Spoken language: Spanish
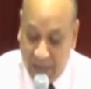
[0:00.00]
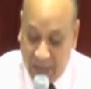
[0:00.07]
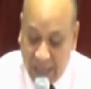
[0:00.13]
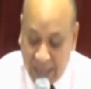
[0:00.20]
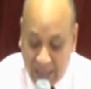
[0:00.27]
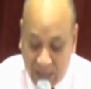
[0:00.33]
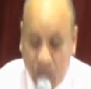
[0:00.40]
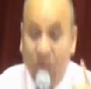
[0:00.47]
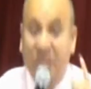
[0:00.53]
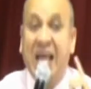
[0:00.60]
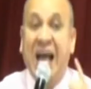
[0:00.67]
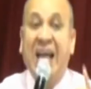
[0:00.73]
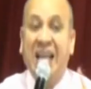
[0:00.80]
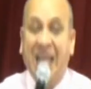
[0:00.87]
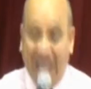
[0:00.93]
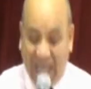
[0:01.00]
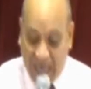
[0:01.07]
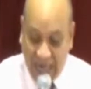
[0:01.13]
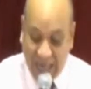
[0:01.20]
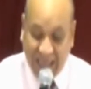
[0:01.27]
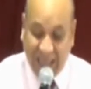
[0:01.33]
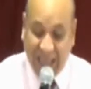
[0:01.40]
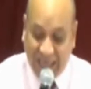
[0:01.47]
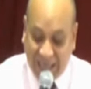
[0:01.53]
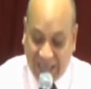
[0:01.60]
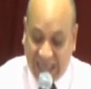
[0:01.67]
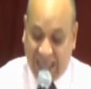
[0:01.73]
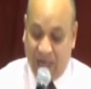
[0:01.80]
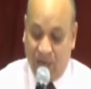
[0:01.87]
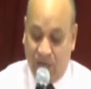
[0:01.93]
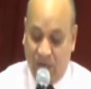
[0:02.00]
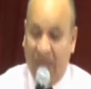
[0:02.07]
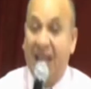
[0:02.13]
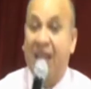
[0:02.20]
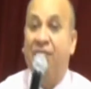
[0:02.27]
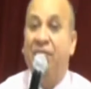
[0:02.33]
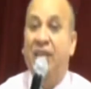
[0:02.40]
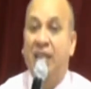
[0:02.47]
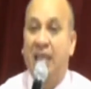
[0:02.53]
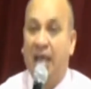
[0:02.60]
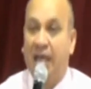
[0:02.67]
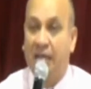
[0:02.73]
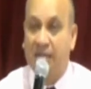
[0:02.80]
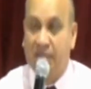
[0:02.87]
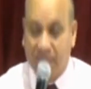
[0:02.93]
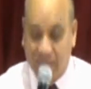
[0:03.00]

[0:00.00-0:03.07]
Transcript: Descuidar el carácter eterno de la vida